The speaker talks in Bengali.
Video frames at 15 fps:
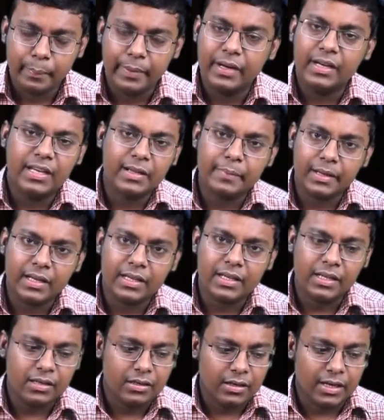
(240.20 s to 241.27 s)
পেন্ডিং মানে
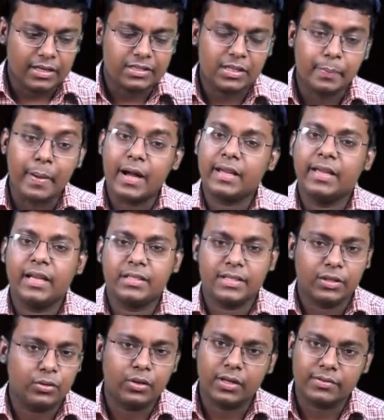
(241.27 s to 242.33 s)
কি কাজটা বাকি আছে
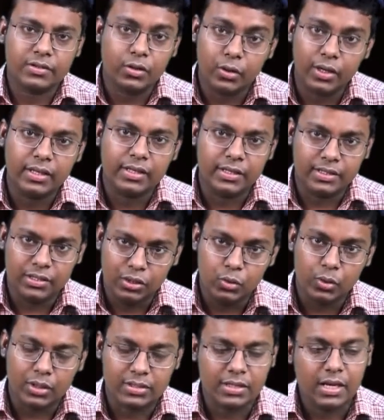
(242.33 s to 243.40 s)
এখনও কাজটা হয়নি ডিউ
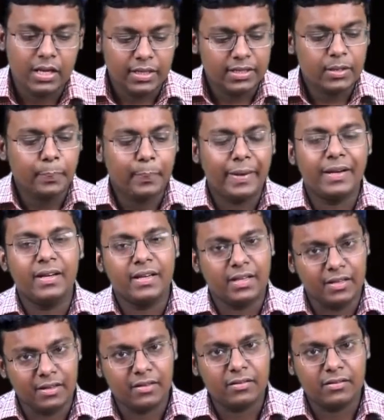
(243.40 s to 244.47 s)
আছে এই যে
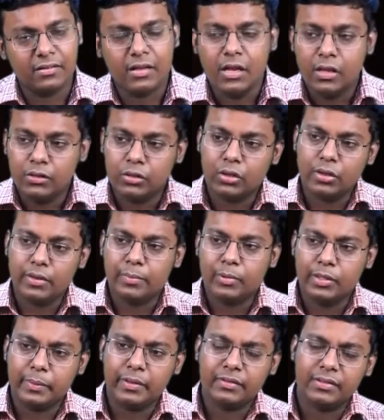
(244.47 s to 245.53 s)
পেন্ডিং হুম ধরো আমি
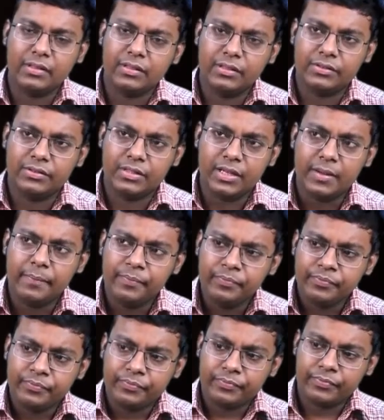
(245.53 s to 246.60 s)
বললাম একটা সেন্টেন্স যে
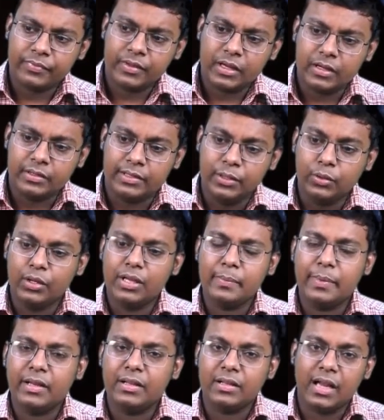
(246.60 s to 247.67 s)
ডিউরিং
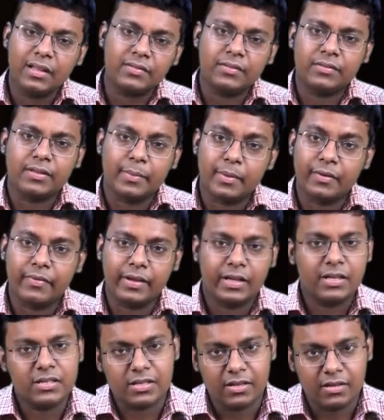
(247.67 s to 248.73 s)
মাই লাস্ট সামার
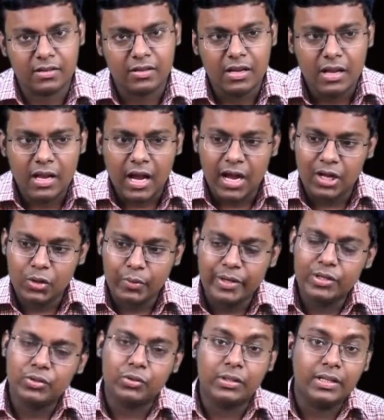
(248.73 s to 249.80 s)
ভ্যাকেশন আই
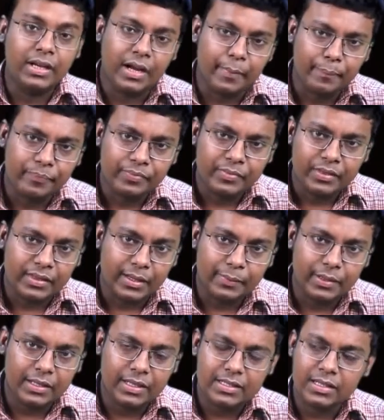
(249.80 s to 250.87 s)
ওয়েন টু দীঘা তার
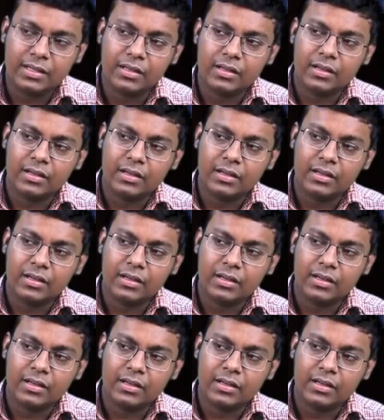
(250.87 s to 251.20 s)
মানে কি যে